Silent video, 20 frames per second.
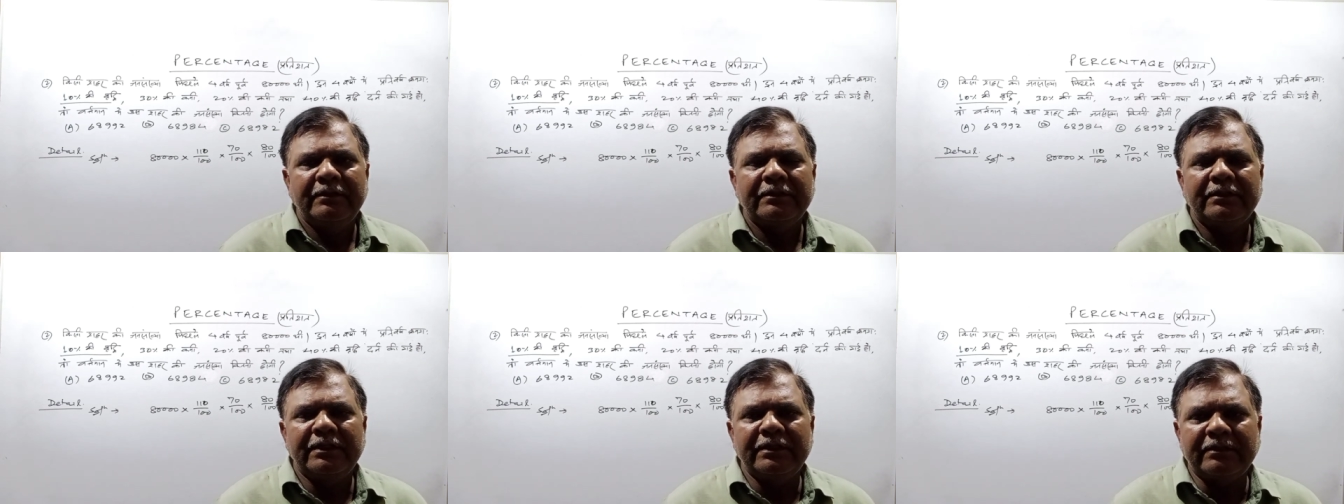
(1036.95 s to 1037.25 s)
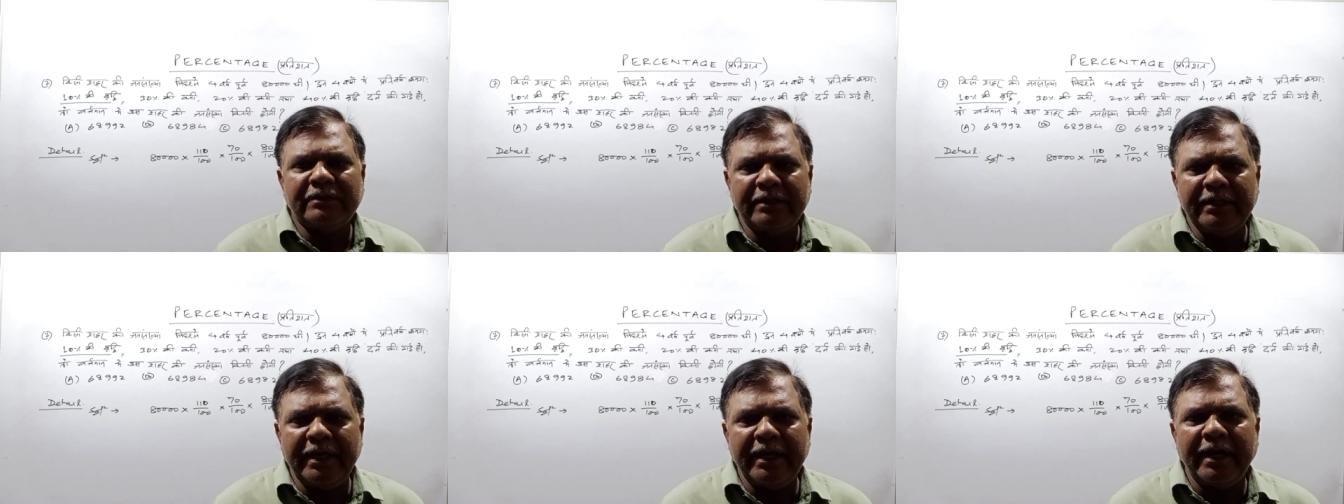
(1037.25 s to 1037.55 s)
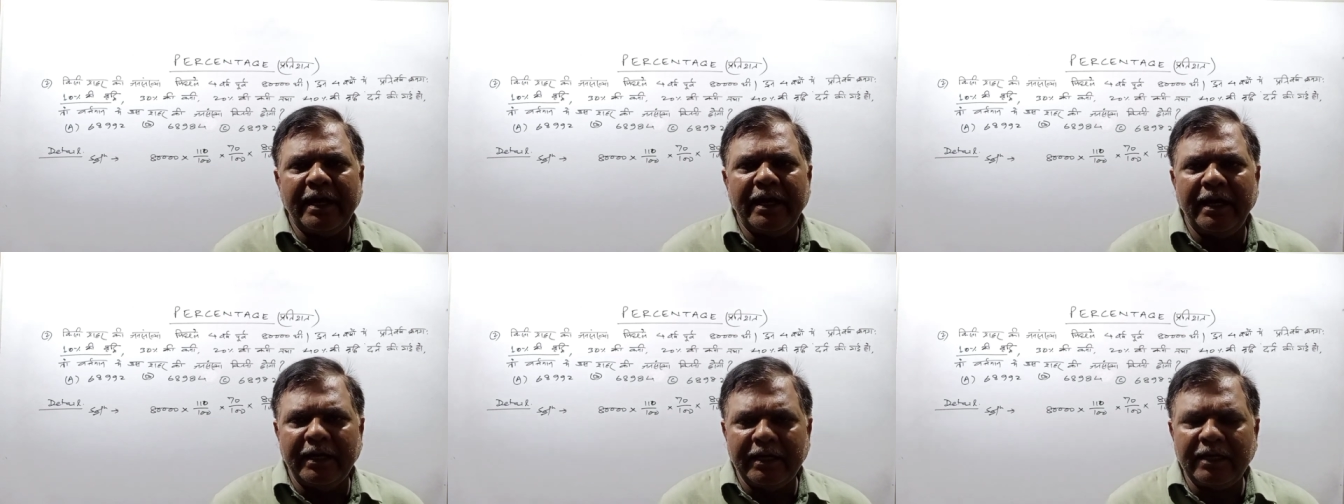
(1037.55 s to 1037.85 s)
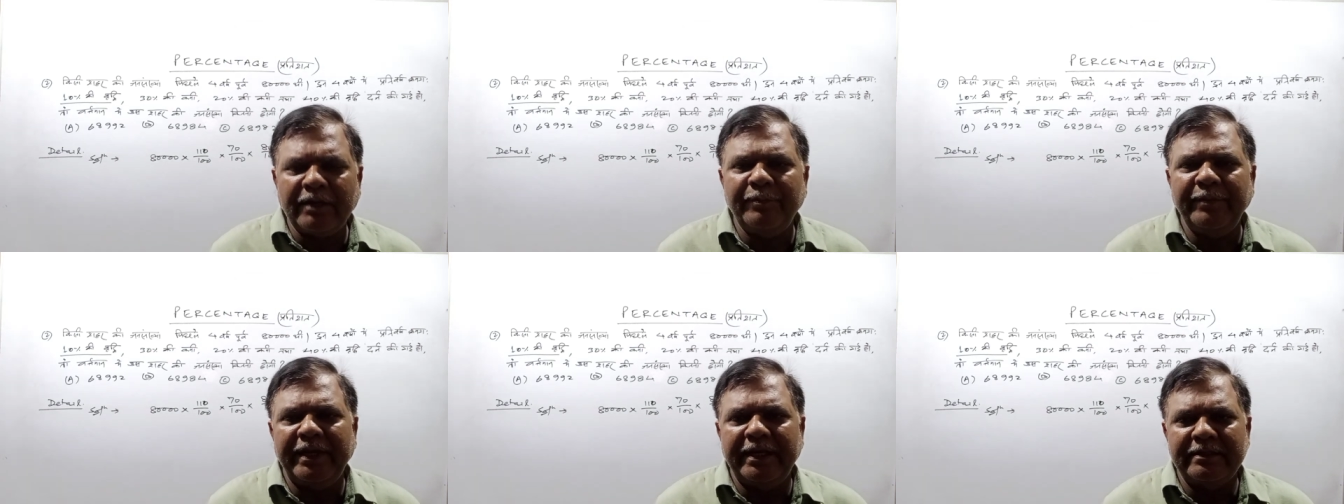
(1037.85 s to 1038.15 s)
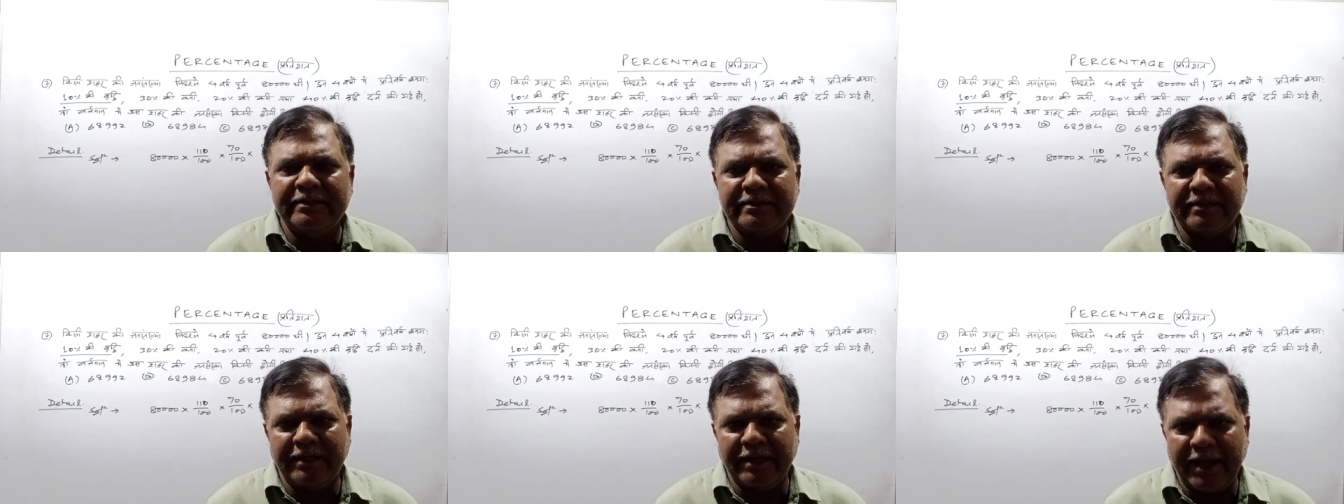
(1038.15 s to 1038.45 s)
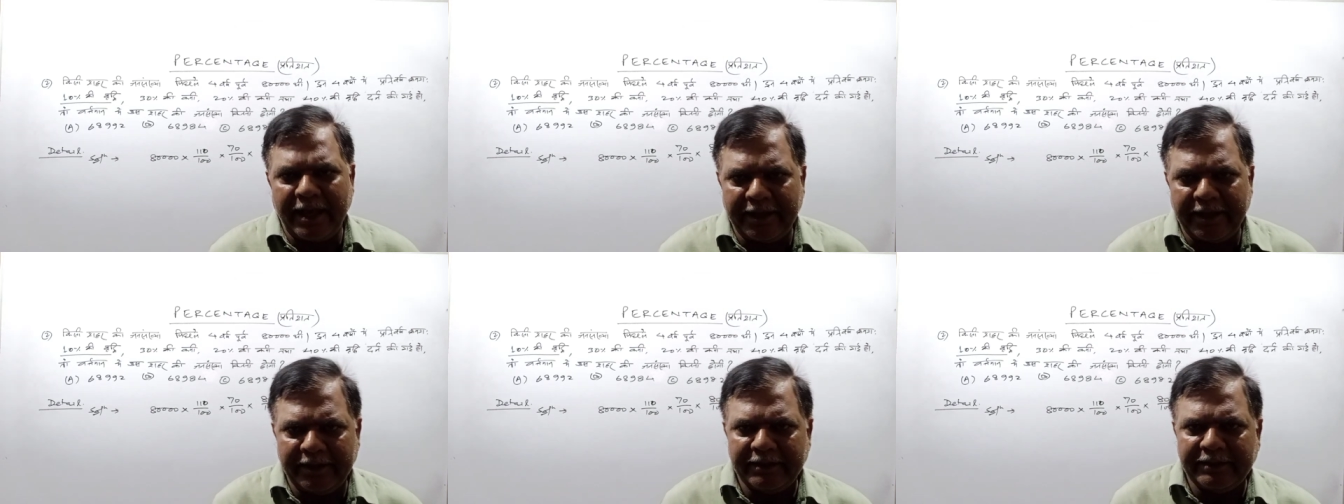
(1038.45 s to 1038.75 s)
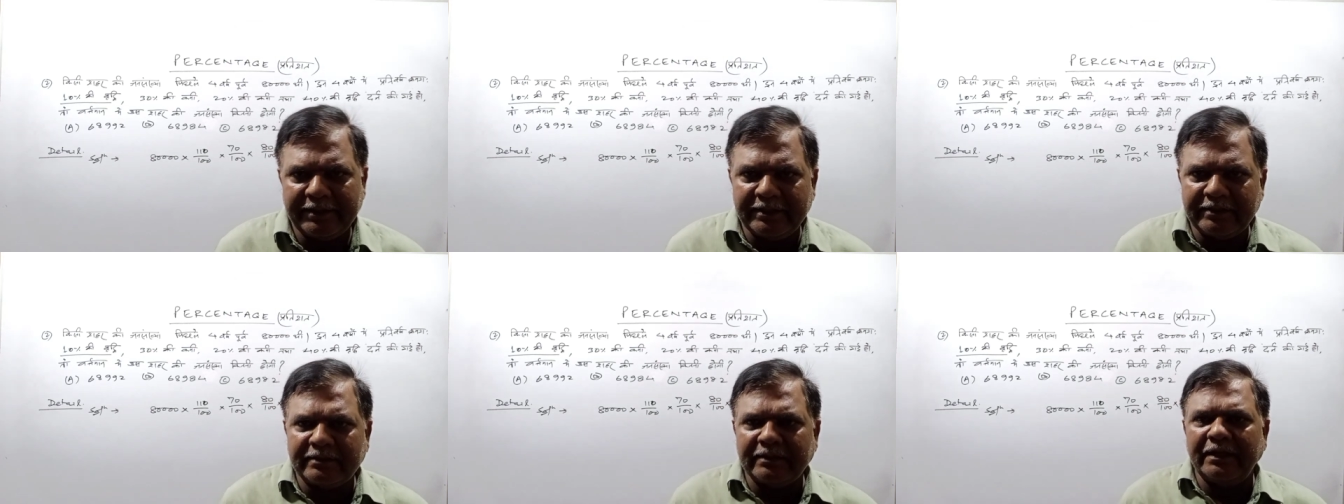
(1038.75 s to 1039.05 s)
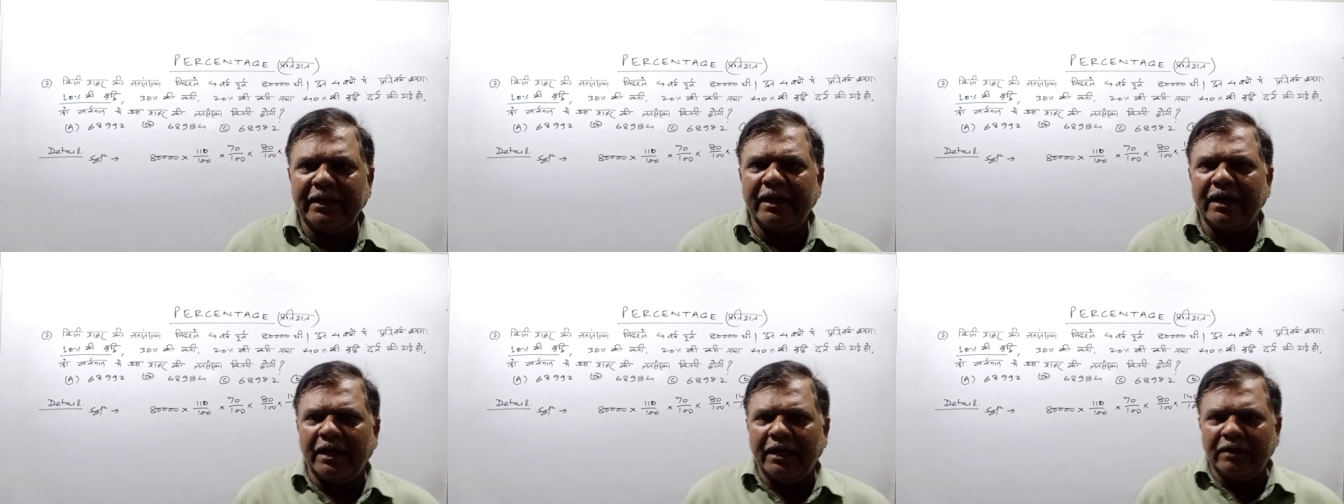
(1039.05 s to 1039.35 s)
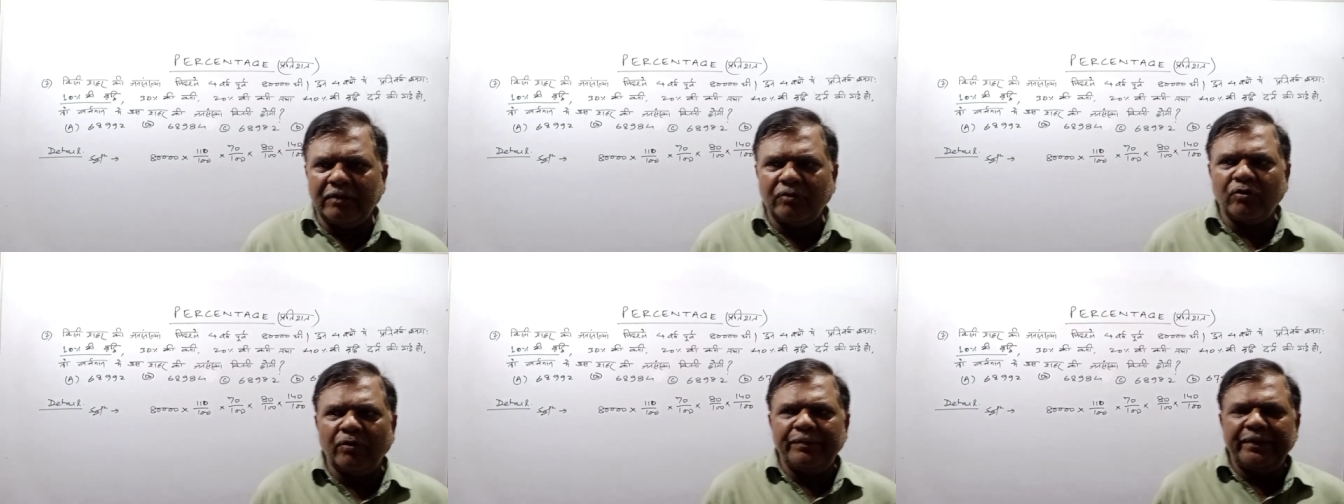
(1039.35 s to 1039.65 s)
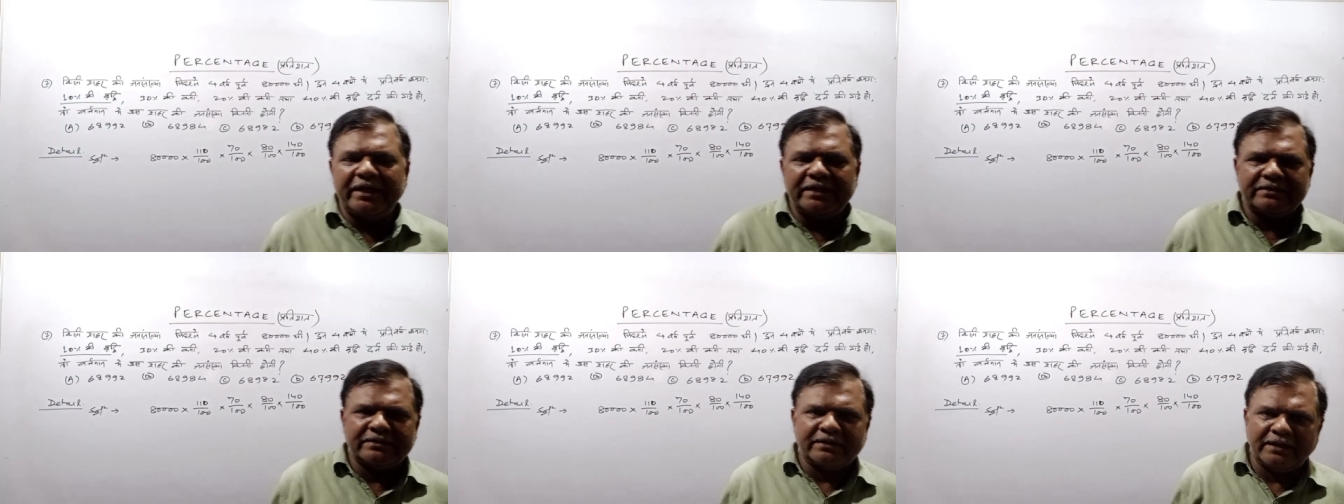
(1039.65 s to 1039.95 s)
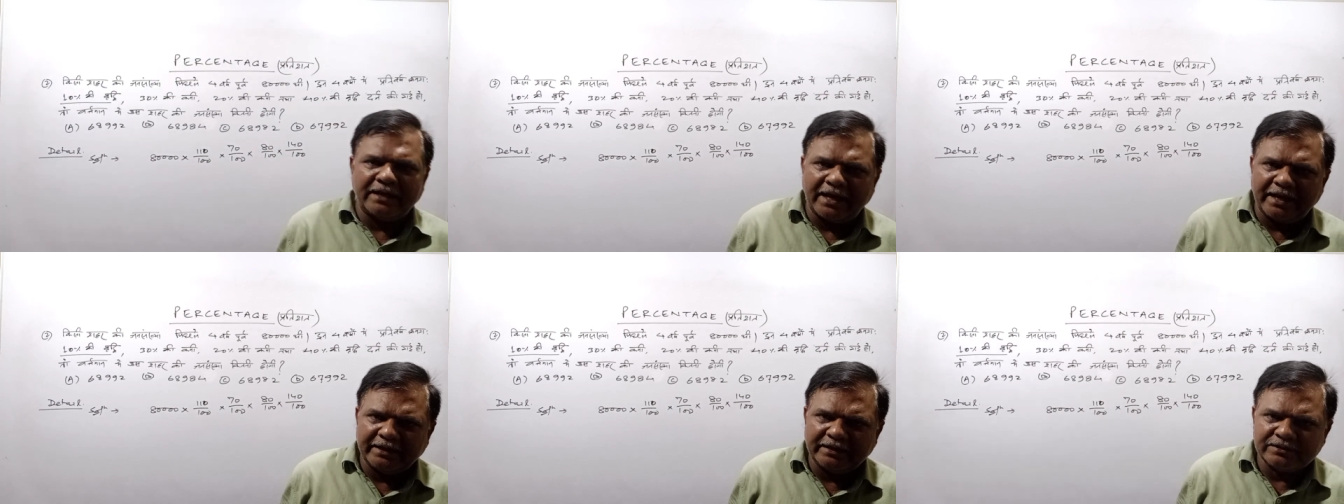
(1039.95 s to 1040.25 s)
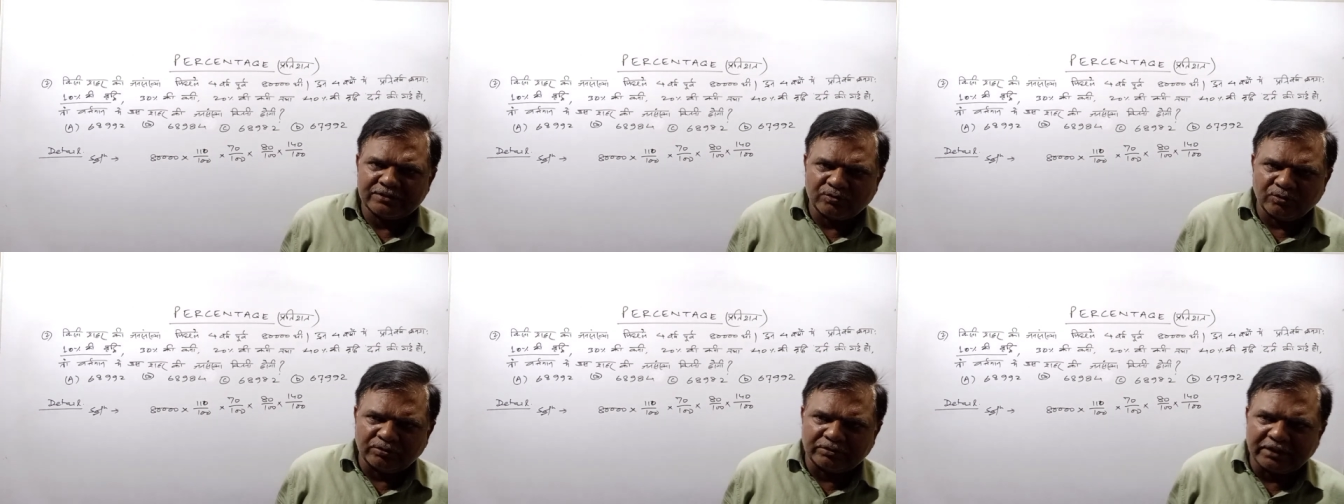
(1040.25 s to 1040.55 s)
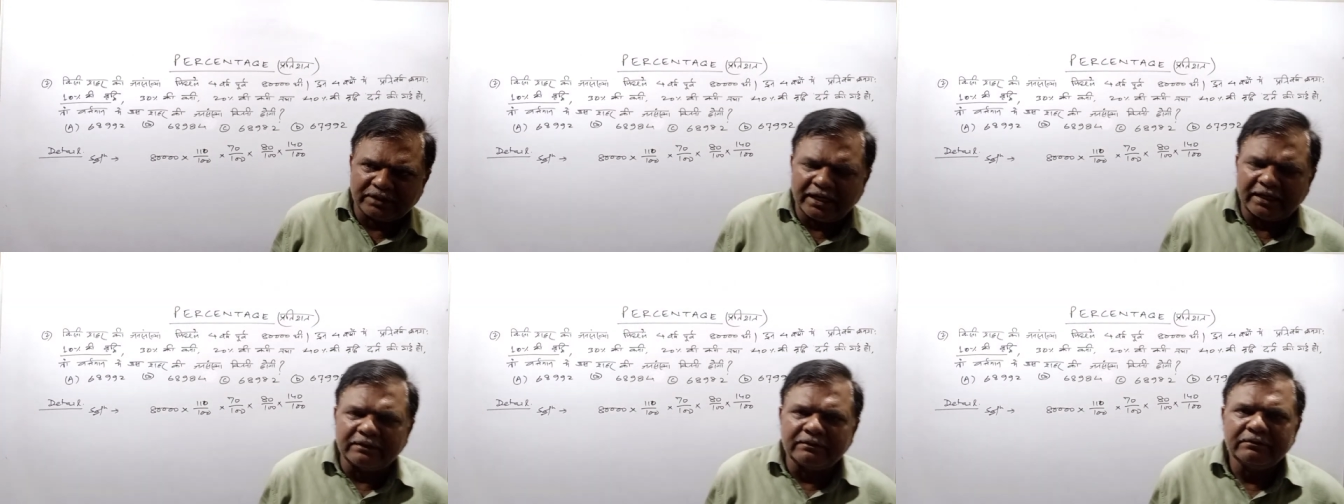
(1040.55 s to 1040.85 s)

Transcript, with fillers: कितने अंक में आंसर आएंगे कितने अंकों में आंसर आएंगे चौथा